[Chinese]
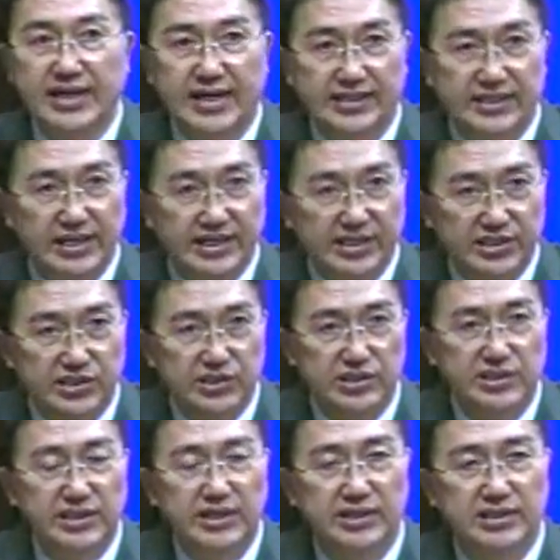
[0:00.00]
这两天的
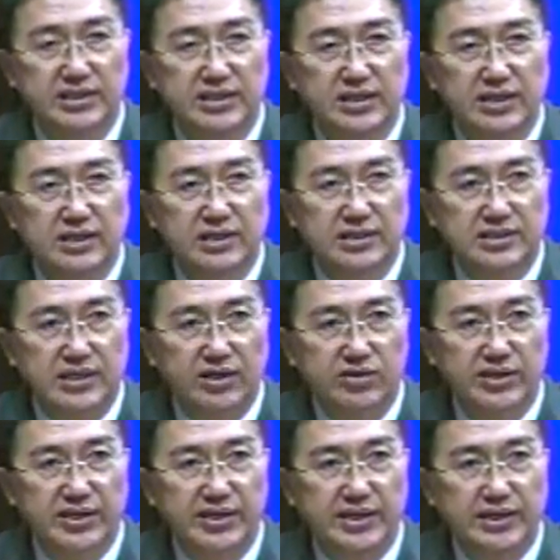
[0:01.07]
时间。
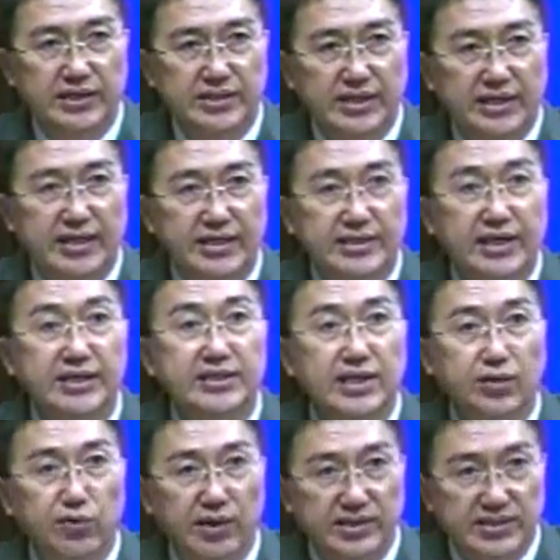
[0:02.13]
朝野大家再
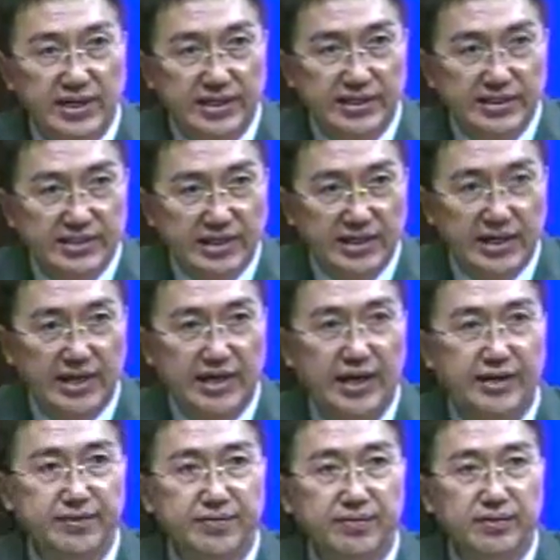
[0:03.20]
交换一下意见看
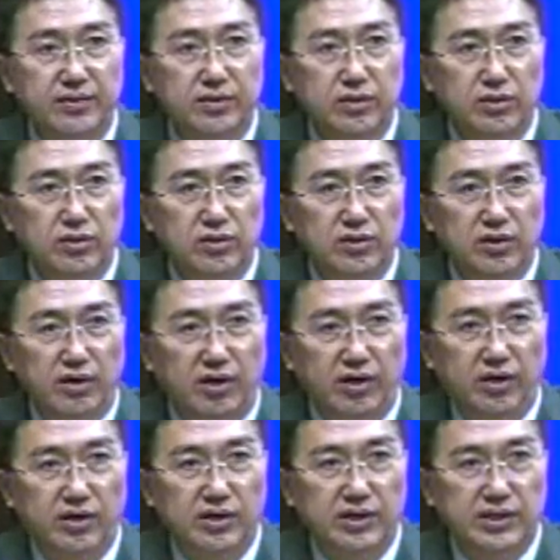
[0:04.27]
看，
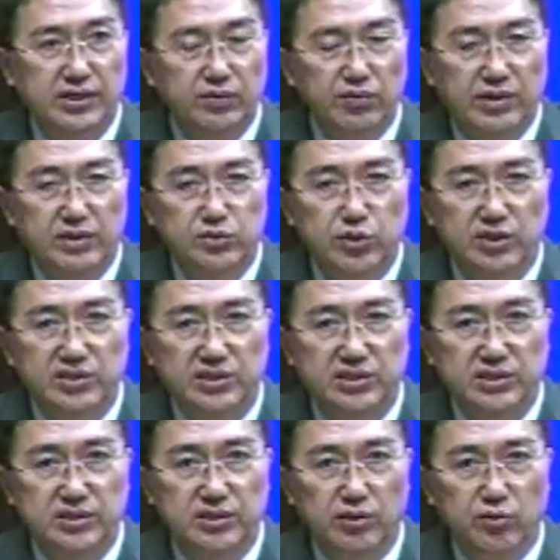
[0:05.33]
哦，因为确
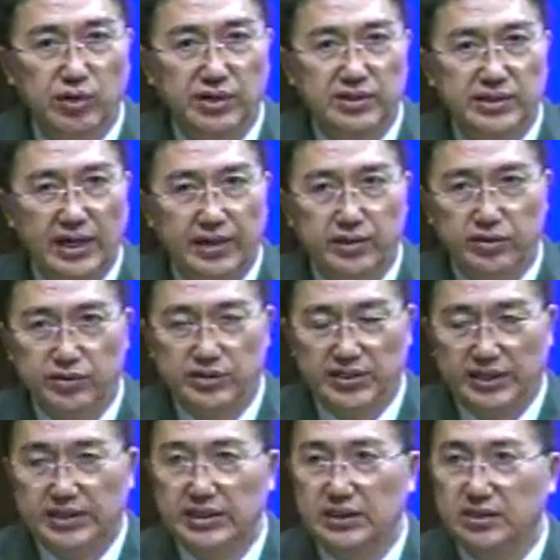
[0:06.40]
实有关于台纽
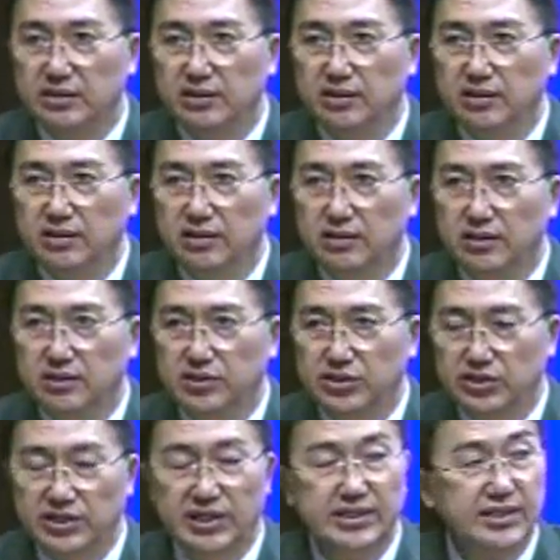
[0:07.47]
协定
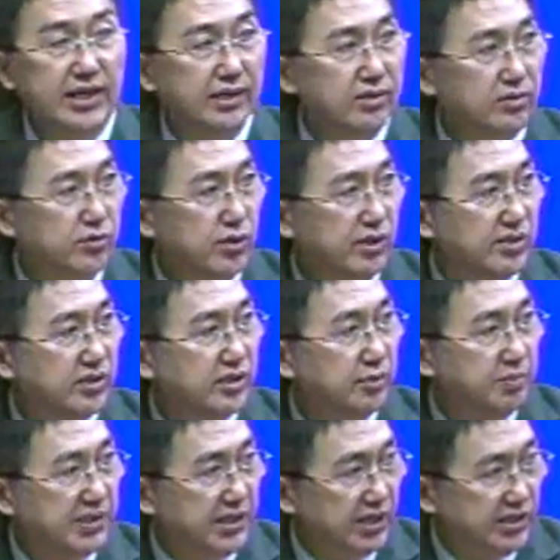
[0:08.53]
时间上确实
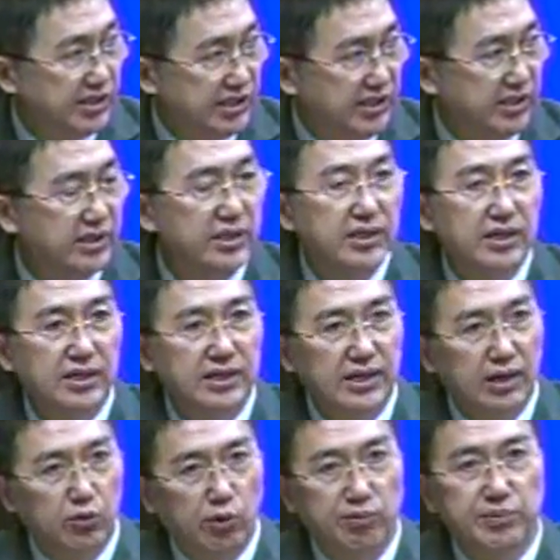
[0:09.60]
是比较急，
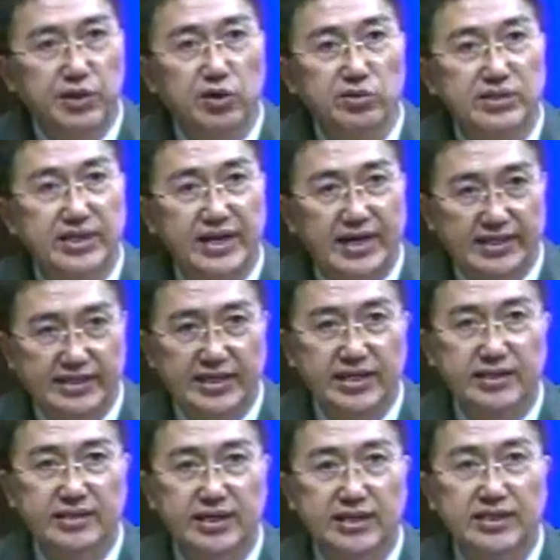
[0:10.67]
那我们利用这两
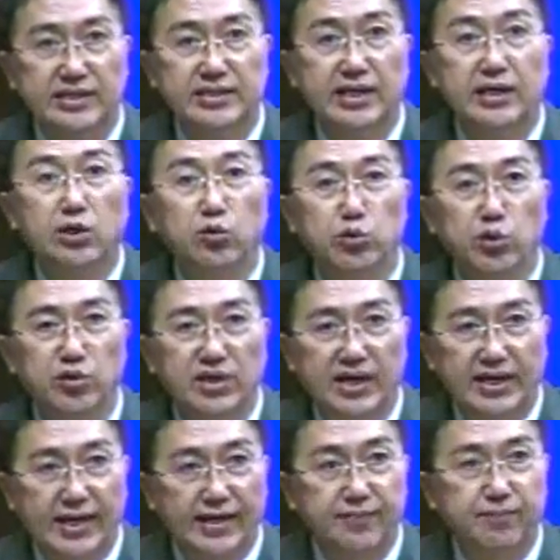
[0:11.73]
天大家再沟通
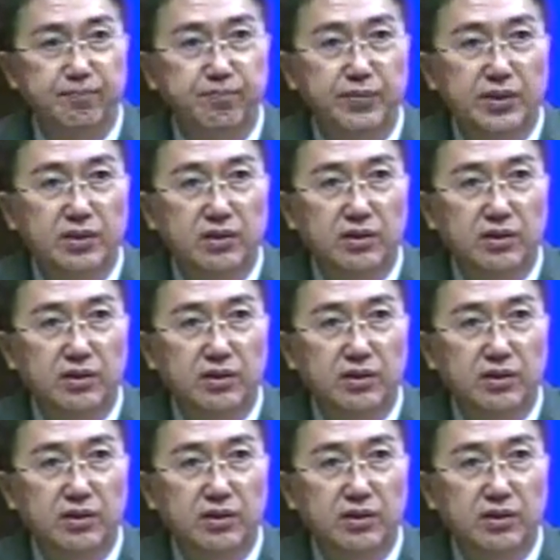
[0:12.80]
看看，